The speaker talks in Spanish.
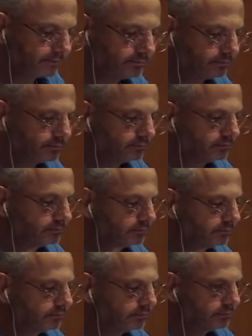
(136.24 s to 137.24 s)

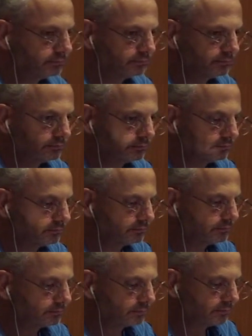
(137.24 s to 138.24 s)
y el punto de secado. Es
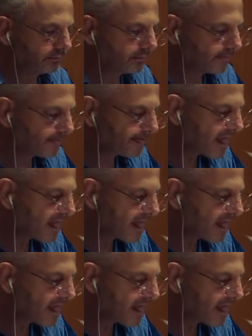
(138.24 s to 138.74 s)
lo que buscamos.